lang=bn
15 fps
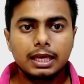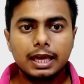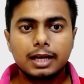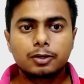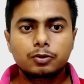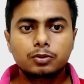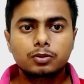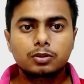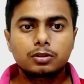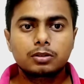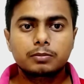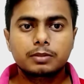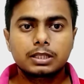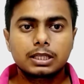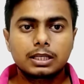এর কোনো
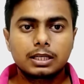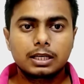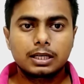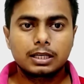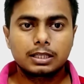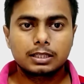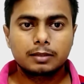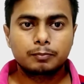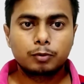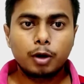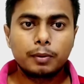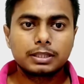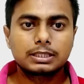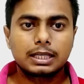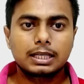মানে
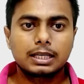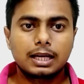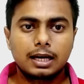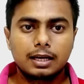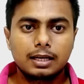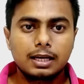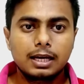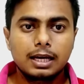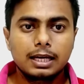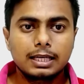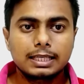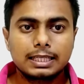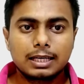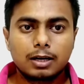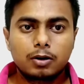প্রমাণ থাকে না
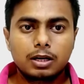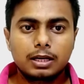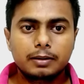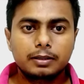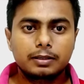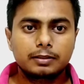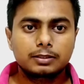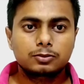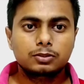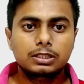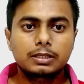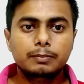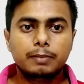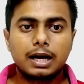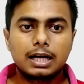এই কারণে যদি
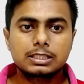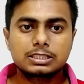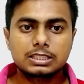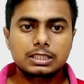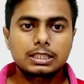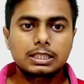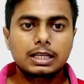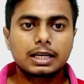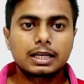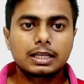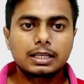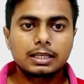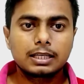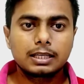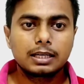বাংলাদেশে এটাকে
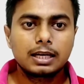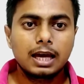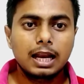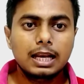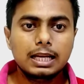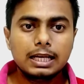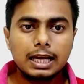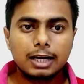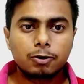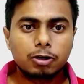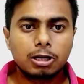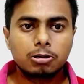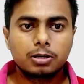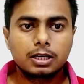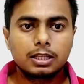লিগাল
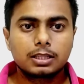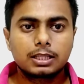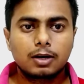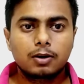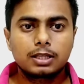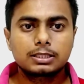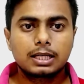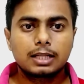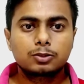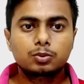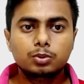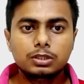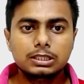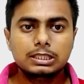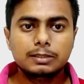করা হয় তাহলে যারা
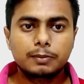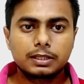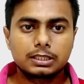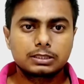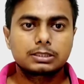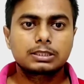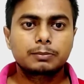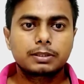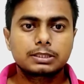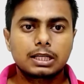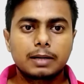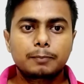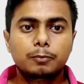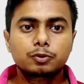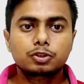দুর্নীতিবাদ আছে বা
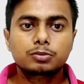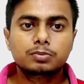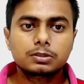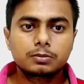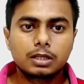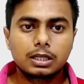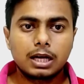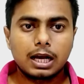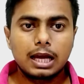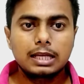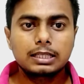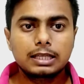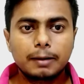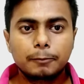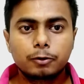যারা প্রচুর পরিমাণে টাকা
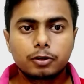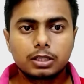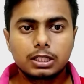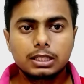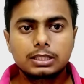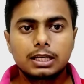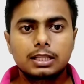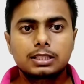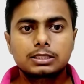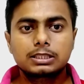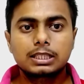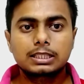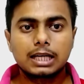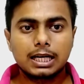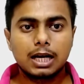ইনকাম করে তাদের
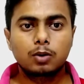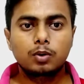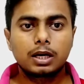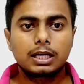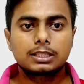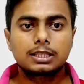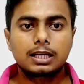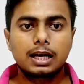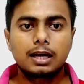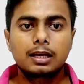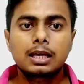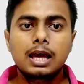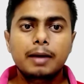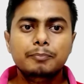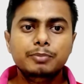সেই টাকাগুলোকে তারা
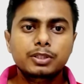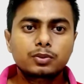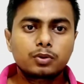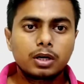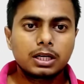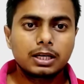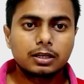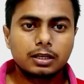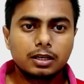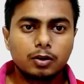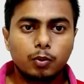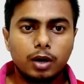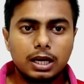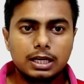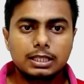বিটকয়েনে
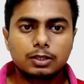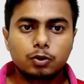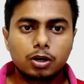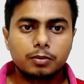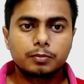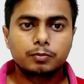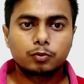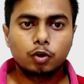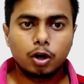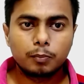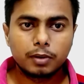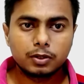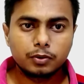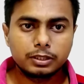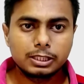ওয়ালেটে
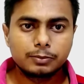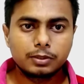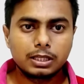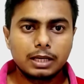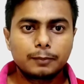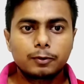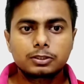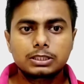কনভার্ট করতে পারে এবং